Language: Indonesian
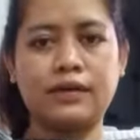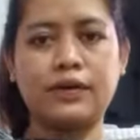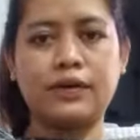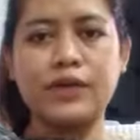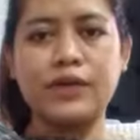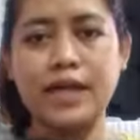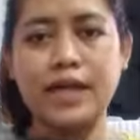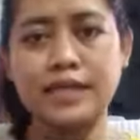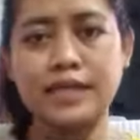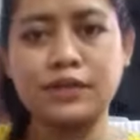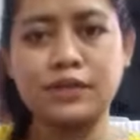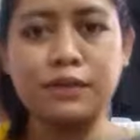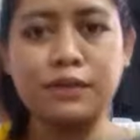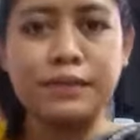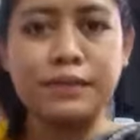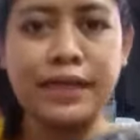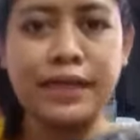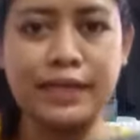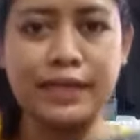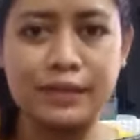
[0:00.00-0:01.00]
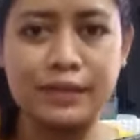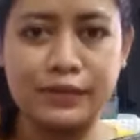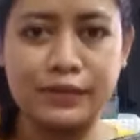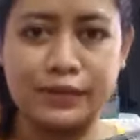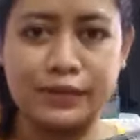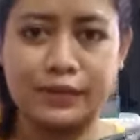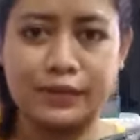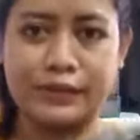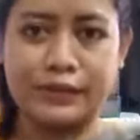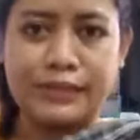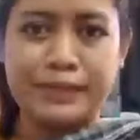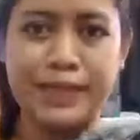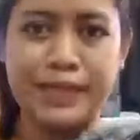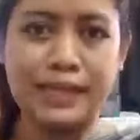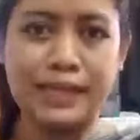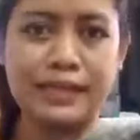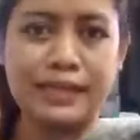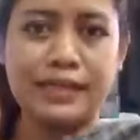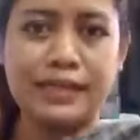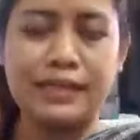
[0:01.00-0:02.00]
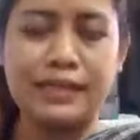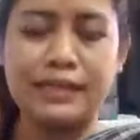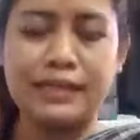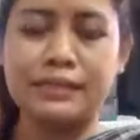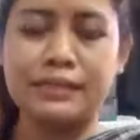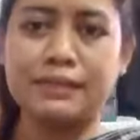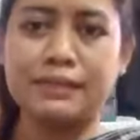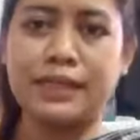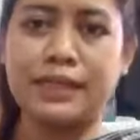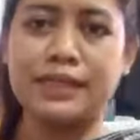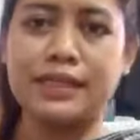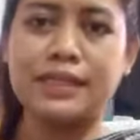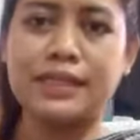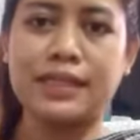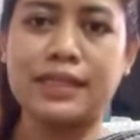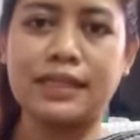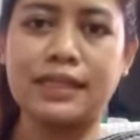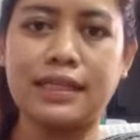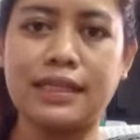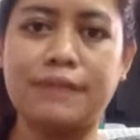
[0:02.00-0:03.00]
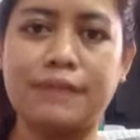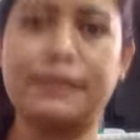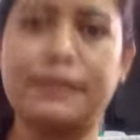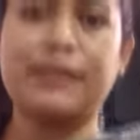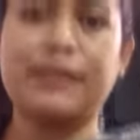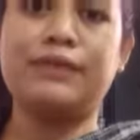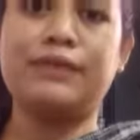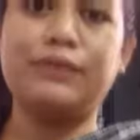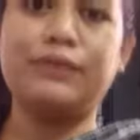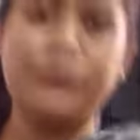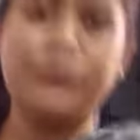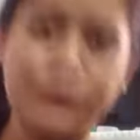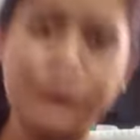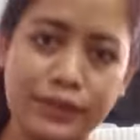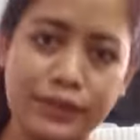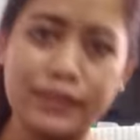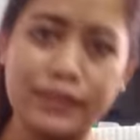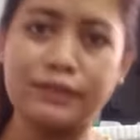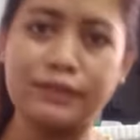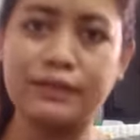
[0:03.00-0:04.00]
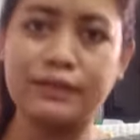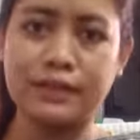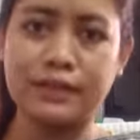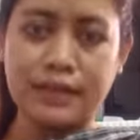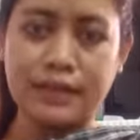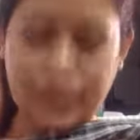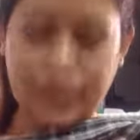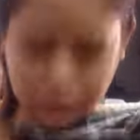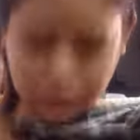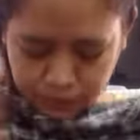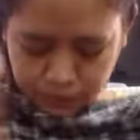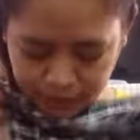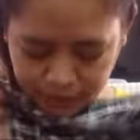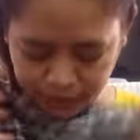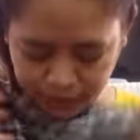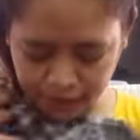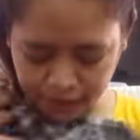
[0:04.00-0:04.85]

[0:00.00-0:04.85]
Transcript: kok nggak sobek gitu loh di bagian ini. Sebenarnya sering tiap hari duduk gitu nggak sobek.